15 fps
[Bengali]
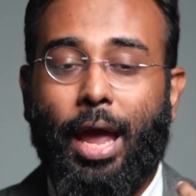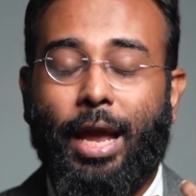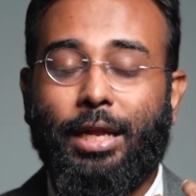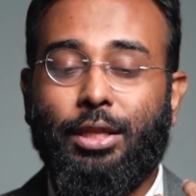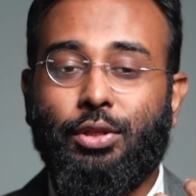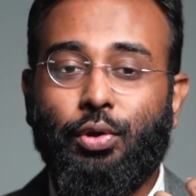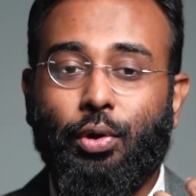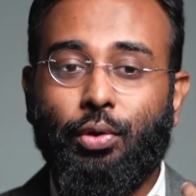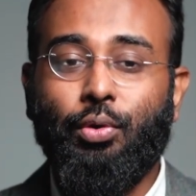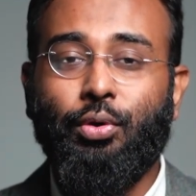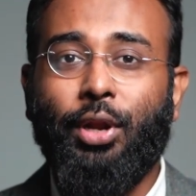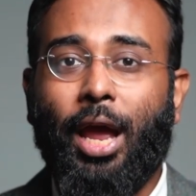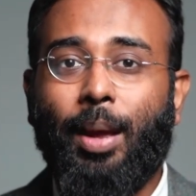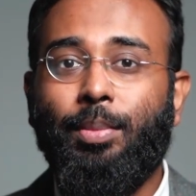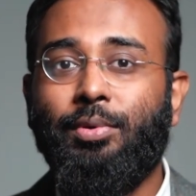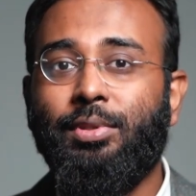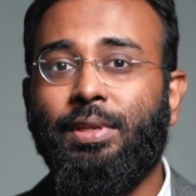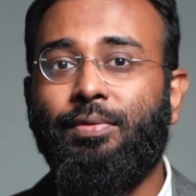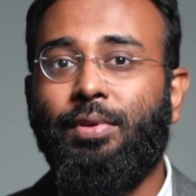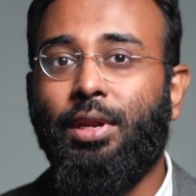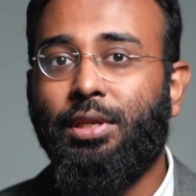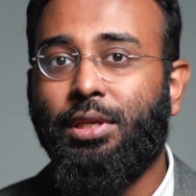এক যতটা অ্যাবিউসিভ
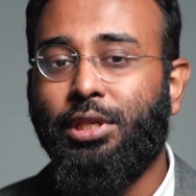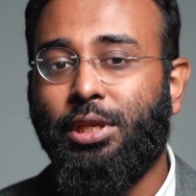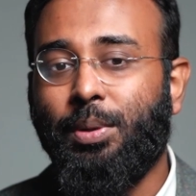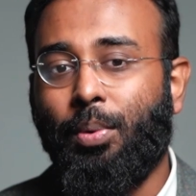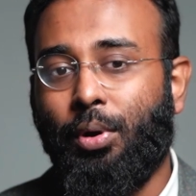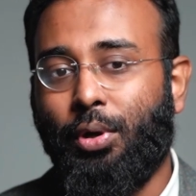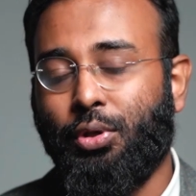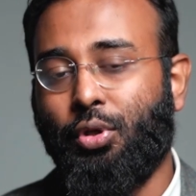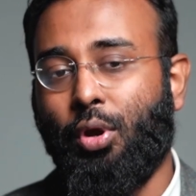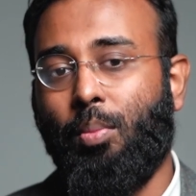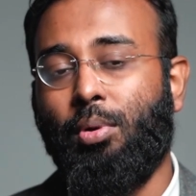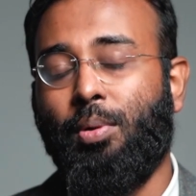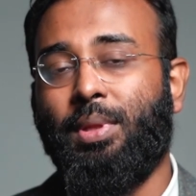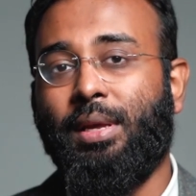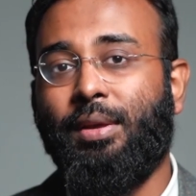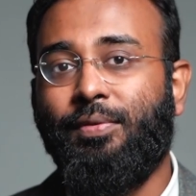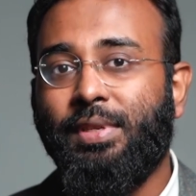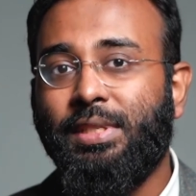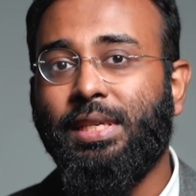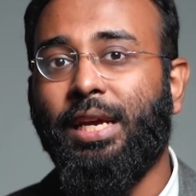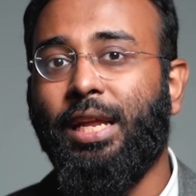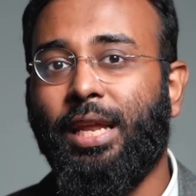রিলেশনশিপ হওয়া সম্ভব তাকে
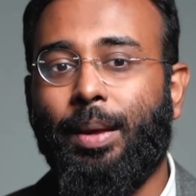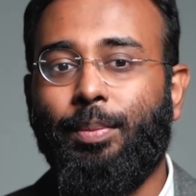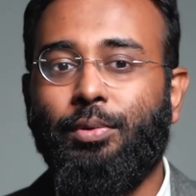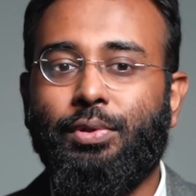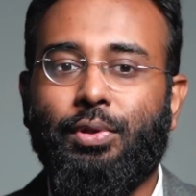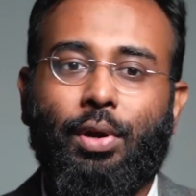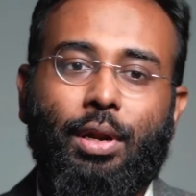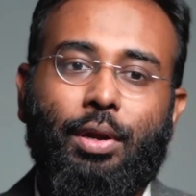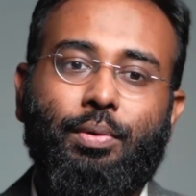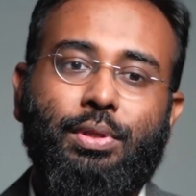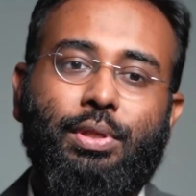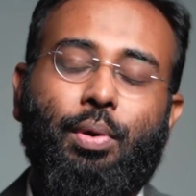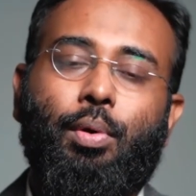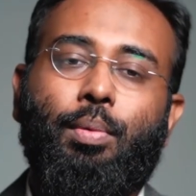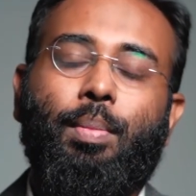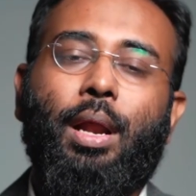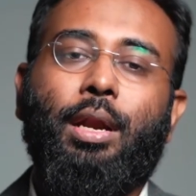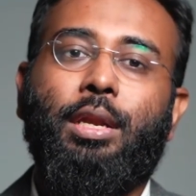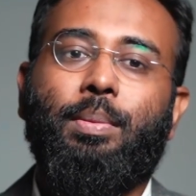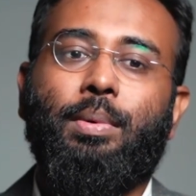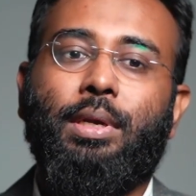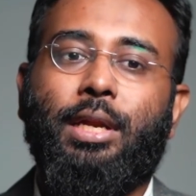ফিজিক্যালি অ্যাবিউজ করা হয়েছে
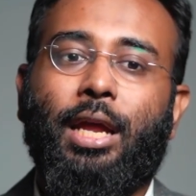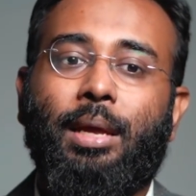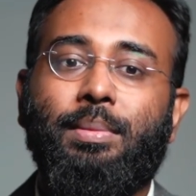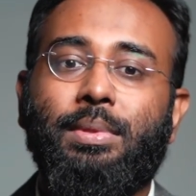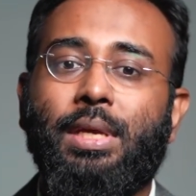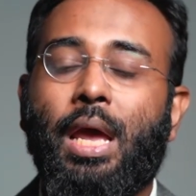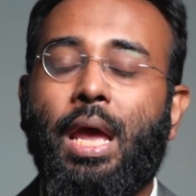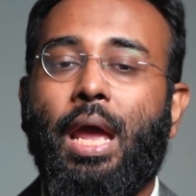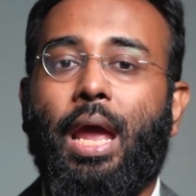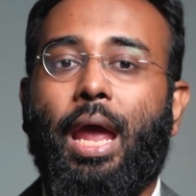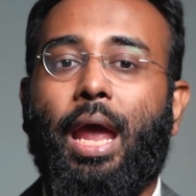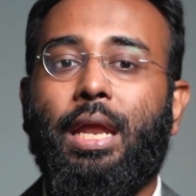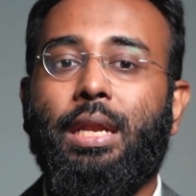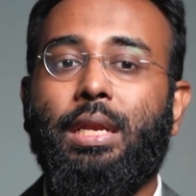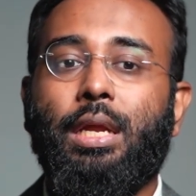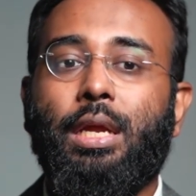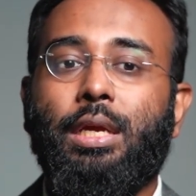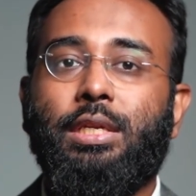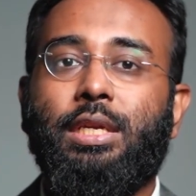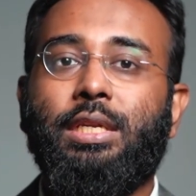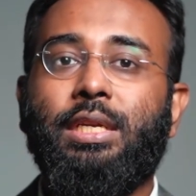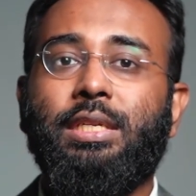মাল্টিপল টাইমস অ্যান্ড
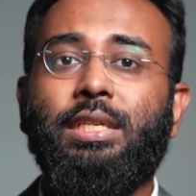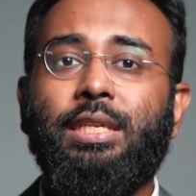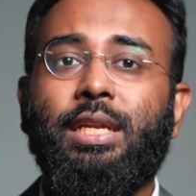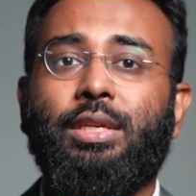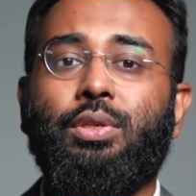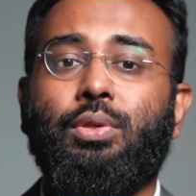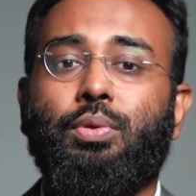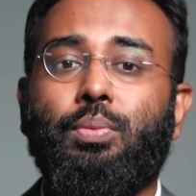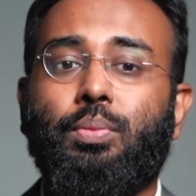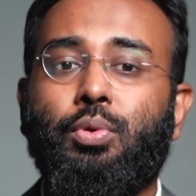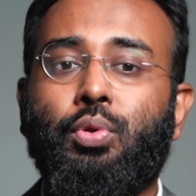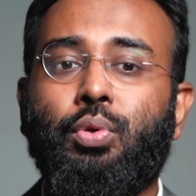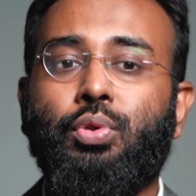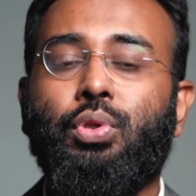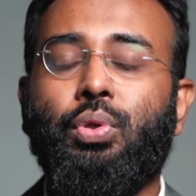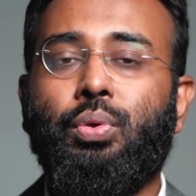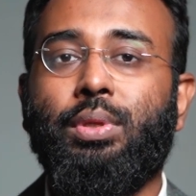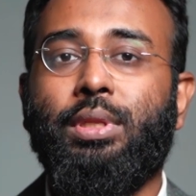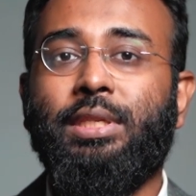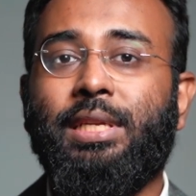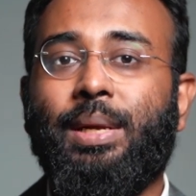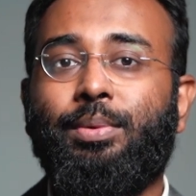সে যা সেটা সহ্য
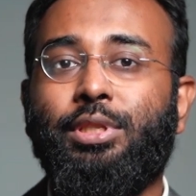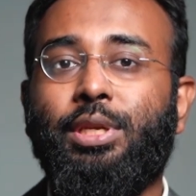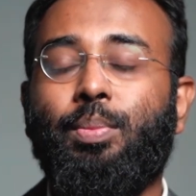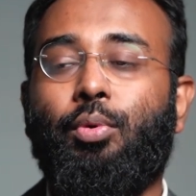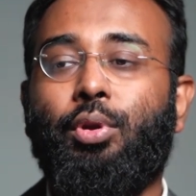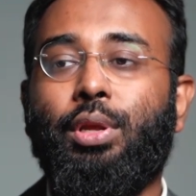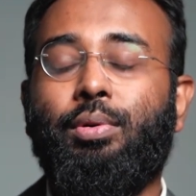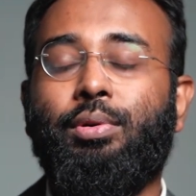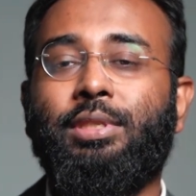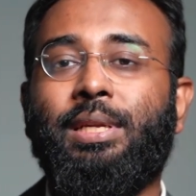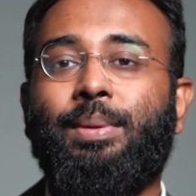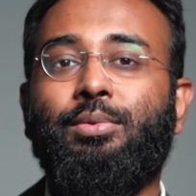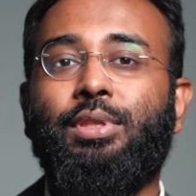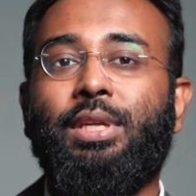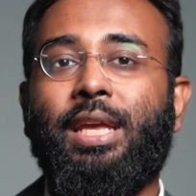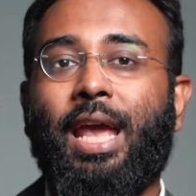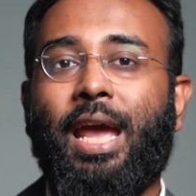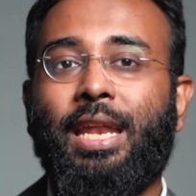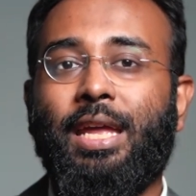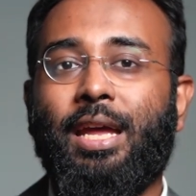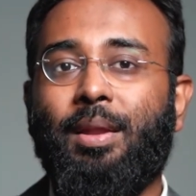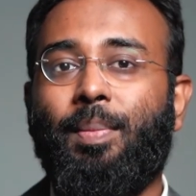করতেছে এবং সে মনে করছে আমি যদি
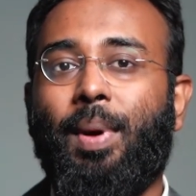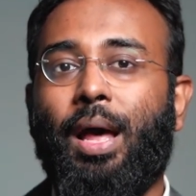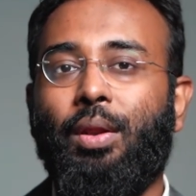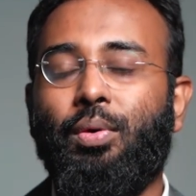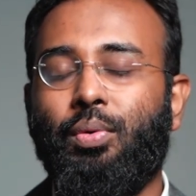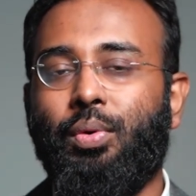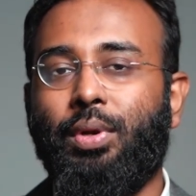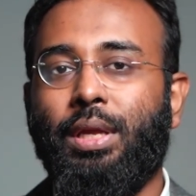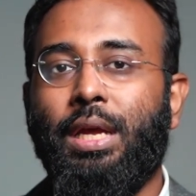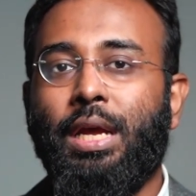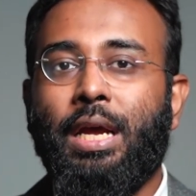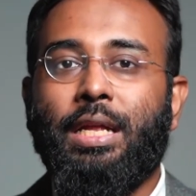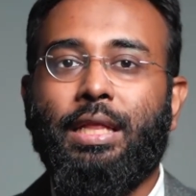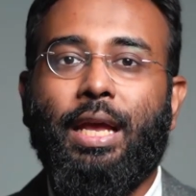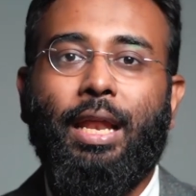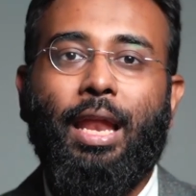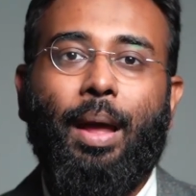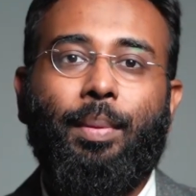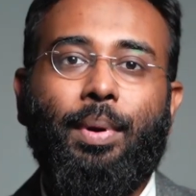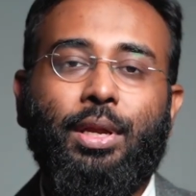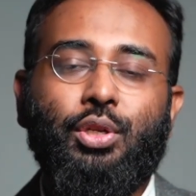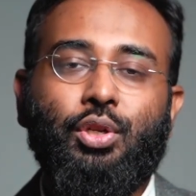ক্যারিয়ারে ভালো করি তাহলে
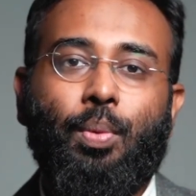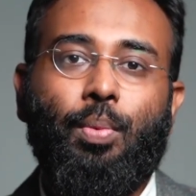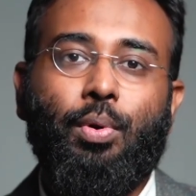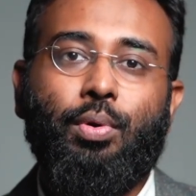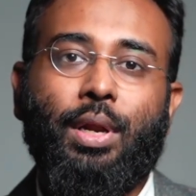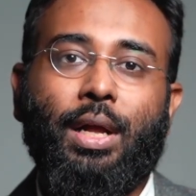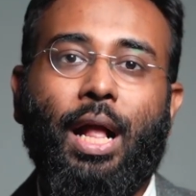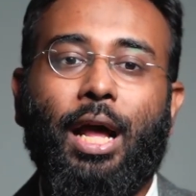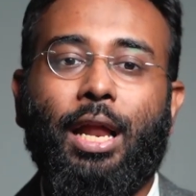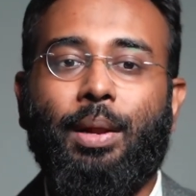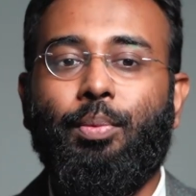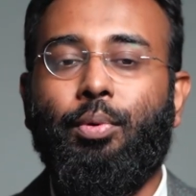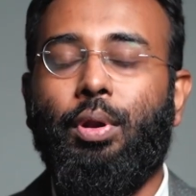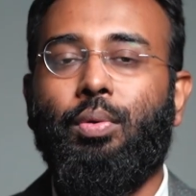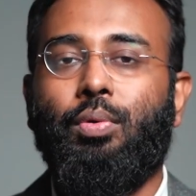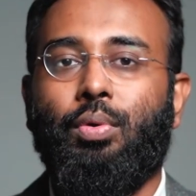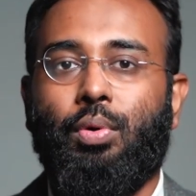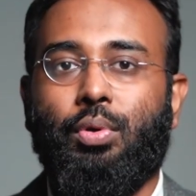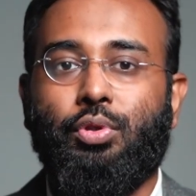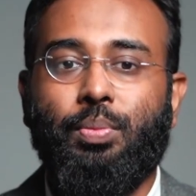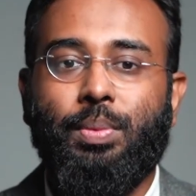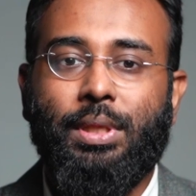আমার এই সম্পর্কটা খারাপ হলেও কোনো
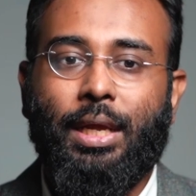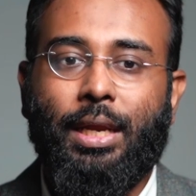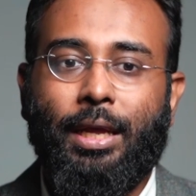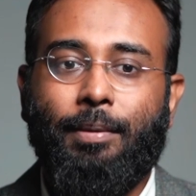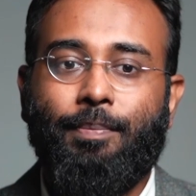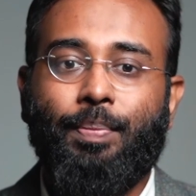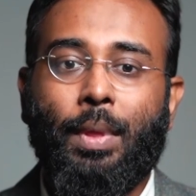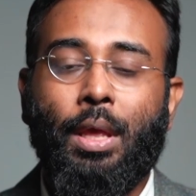অসুবিধা নেই